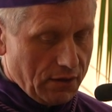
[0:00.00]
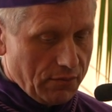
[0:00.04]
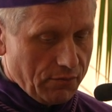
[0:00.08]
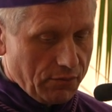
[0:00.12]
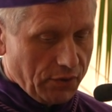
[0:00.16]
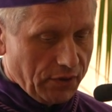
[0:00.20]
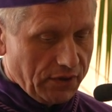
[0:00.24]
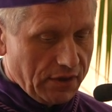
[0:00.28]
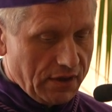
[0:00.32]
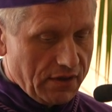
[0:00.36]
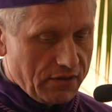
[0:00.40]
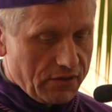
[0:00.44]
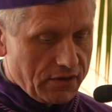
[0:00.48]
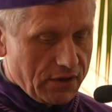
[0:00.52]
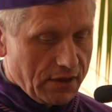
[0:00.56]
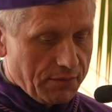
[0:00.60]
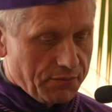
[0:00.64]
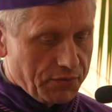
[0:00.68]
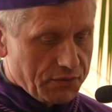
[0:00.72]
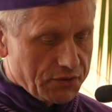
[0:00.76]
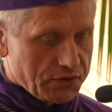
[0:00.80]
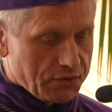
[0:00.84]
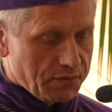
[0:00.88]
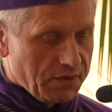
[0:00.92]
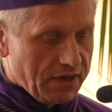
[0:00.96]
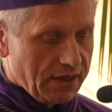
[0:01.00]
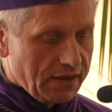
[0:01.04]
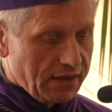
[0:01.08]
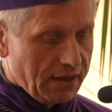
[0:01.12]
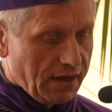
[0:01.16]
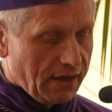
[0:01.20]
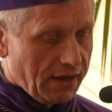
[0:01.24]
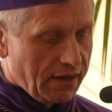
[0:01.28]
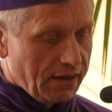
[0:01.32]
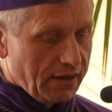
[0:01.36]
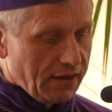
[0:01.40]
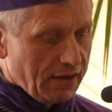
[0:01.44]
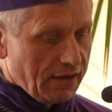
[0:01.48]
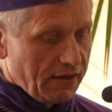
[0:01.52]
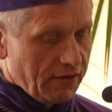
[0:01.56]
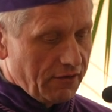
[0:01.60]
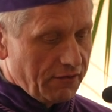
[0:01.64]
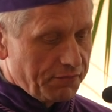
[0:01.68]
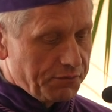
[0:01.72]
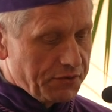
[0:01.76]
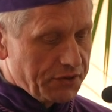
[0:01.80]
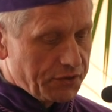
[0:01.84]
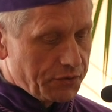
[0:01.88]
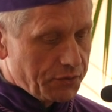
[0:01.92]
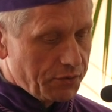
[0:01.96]
Pojęcia posłania
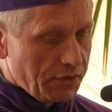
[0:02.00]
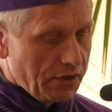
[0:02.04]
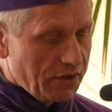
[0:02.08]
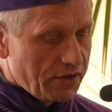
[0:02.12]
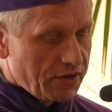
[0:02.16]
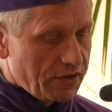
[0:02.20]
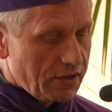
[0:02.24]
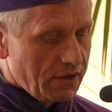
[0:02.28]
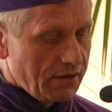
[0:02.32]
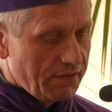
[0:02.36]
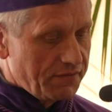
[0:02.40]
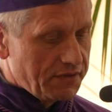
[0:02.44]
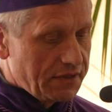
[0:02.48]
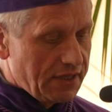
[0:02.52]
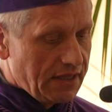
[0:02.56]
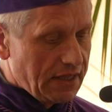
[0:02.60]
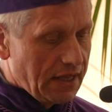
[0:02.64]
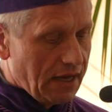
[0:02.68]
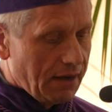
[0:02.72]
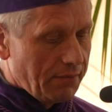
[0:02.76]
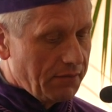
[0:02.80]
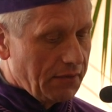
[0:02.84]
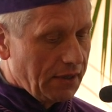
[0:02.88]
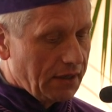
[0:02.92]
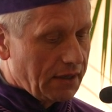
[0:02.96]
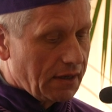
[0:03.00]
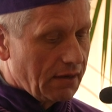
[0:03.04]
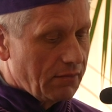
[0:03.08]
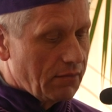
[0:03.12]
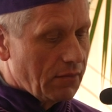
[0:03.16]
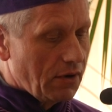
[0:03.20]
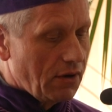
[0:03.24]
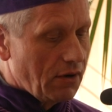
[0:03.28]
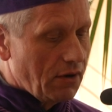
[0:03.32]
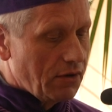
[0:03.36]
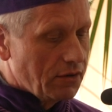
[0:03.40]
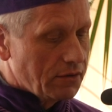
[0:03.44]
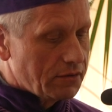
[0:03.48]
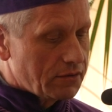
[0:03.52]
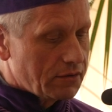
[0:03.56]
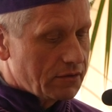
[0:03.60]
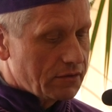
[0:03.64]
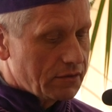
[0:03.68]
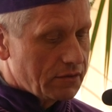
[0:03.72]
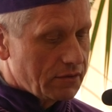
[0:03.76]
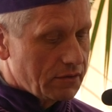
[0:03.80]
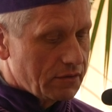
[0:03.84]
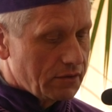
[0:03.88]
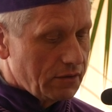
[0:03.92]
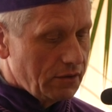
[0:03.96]
wpisuje się w dynamikę od
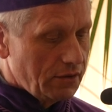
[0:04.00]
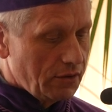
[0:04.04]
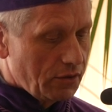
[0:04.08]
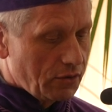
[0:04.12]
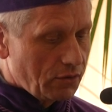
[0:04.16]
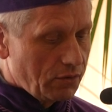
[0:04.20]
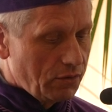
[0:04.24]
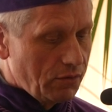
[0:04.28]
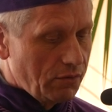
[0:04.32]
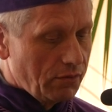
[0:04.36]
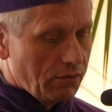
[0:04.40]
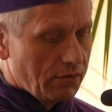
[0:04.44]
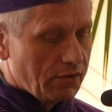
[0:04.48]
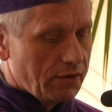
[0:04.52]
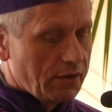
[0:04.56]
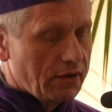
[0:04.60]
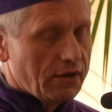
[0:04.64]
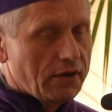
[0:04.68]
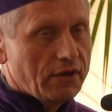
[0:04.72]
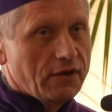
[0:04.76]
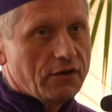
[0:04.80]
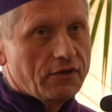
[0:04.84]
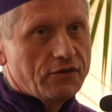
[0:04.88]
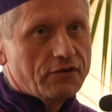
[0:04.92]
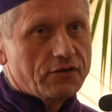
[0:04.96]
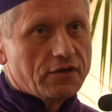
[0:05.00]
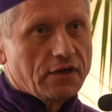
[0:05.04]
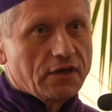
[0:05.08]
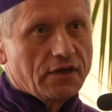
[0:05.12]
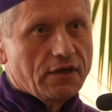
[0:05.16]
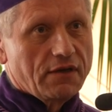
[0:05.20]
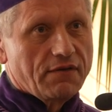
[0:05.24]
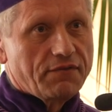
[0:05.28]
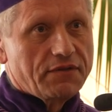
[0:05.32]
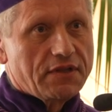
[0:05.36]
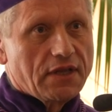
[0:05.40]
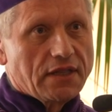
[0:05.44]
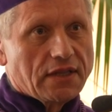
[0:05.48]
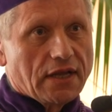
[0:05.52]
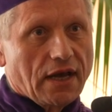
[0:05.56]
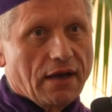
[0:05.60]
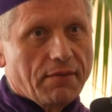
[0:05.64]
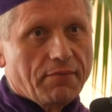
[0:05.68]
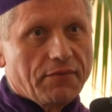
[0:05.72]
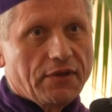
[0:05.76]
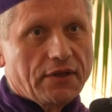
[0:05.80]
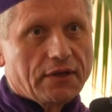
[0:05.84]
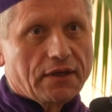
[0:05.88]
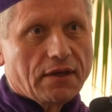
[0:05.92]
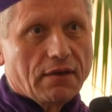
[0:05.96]
i ku, czyli w
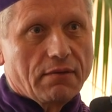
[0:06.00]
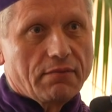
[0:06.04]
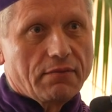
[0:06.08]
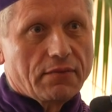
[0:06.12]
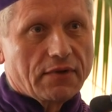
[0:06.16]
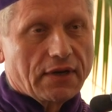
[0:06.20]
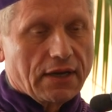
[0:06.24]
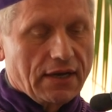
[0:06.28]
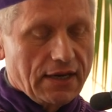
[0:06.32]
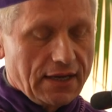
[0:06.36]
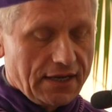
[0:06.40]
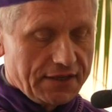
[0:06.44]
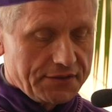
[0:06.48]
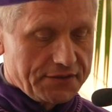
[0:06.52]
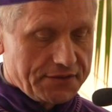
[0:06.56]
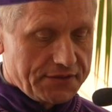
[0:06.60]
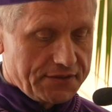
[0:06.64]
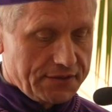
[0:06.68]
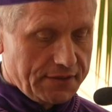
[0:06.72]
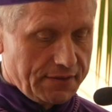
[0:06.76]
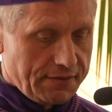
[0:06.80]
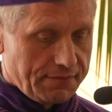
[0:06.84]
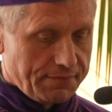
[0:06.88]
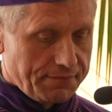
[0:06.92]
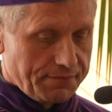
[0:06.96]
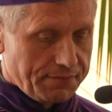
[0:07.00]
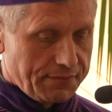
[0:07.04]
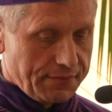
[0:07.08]
dynamikę relacji.